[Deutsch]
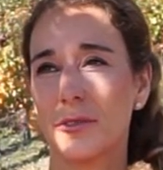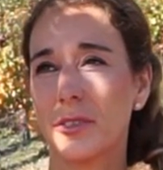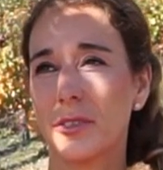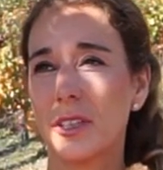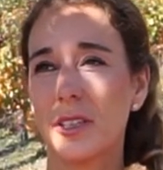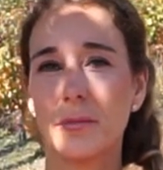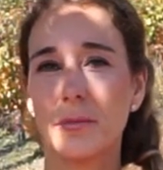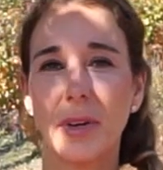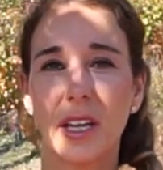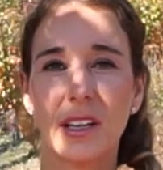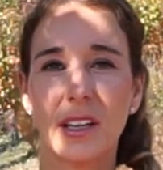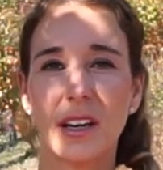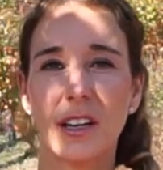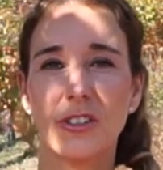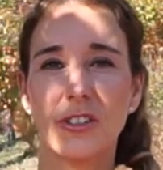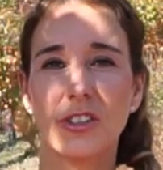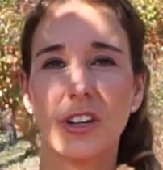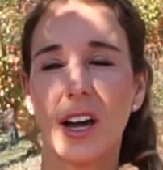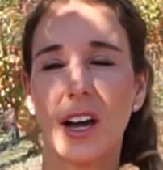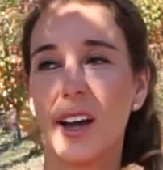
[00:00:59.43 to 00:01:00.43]
Viele
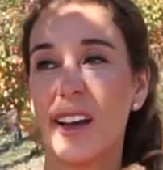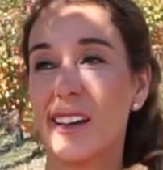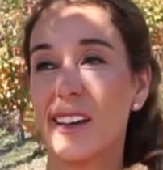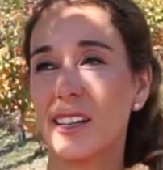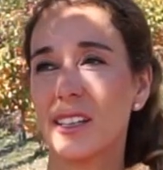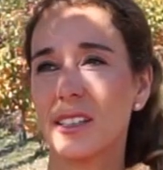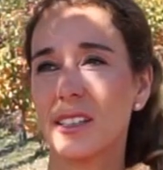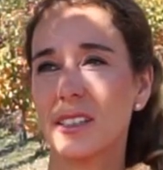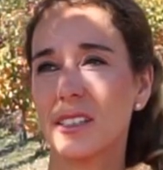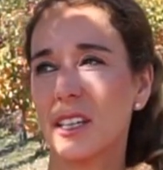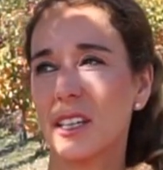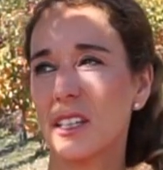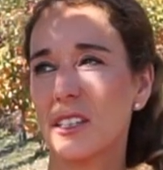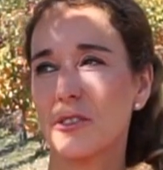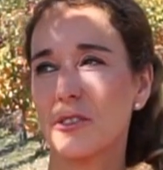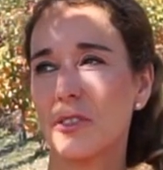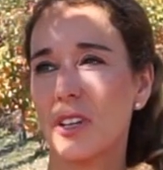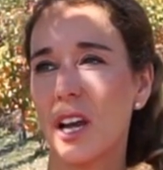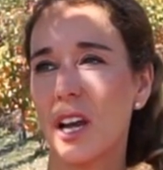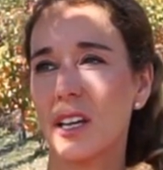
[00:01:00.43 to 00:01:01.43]
Männer schreien
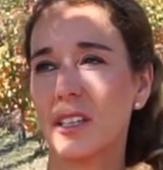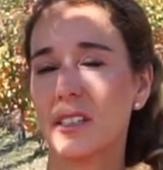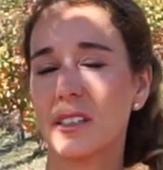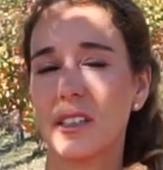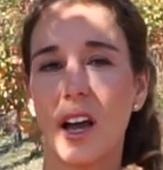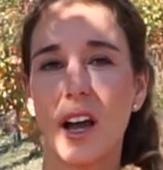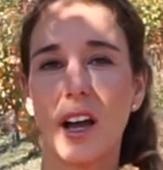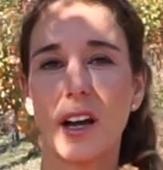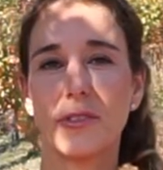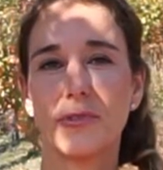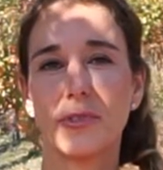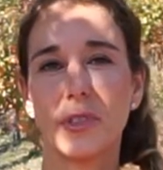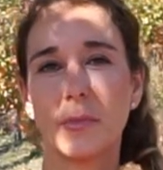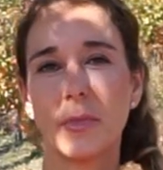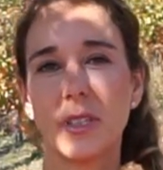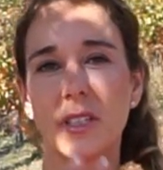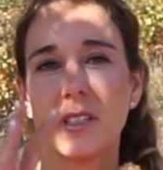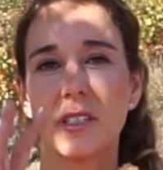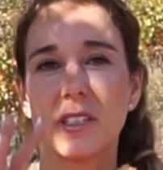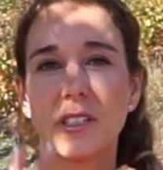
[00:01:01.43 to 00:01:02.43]
jetzt vielleicht, ja,
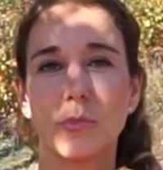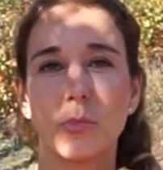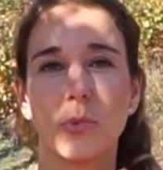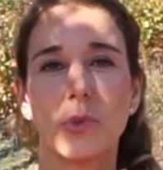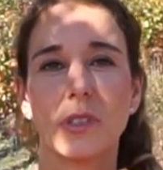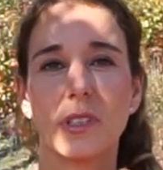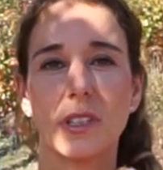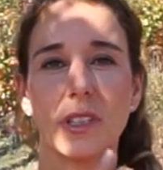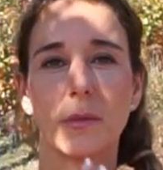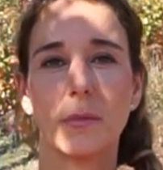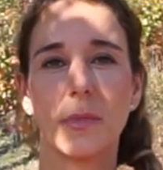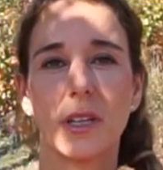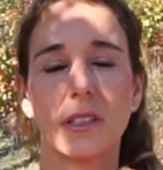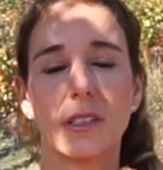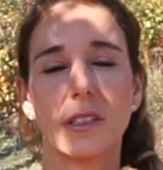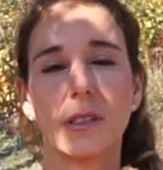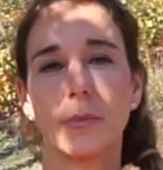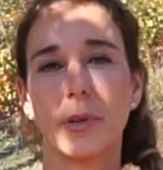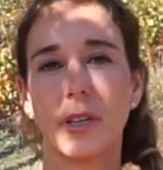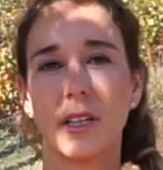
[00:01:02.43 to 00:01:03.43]
Feminismus,
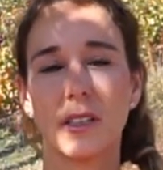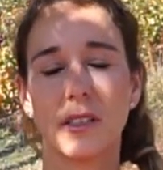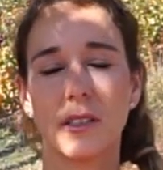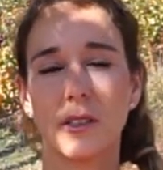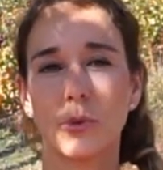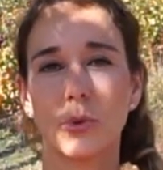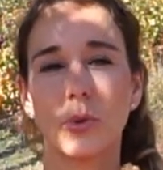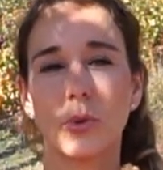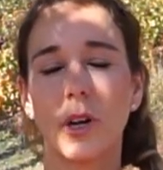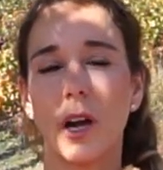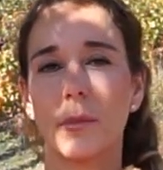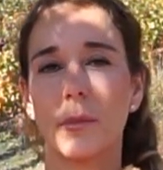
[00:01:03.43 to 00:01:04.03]
Emanzipation,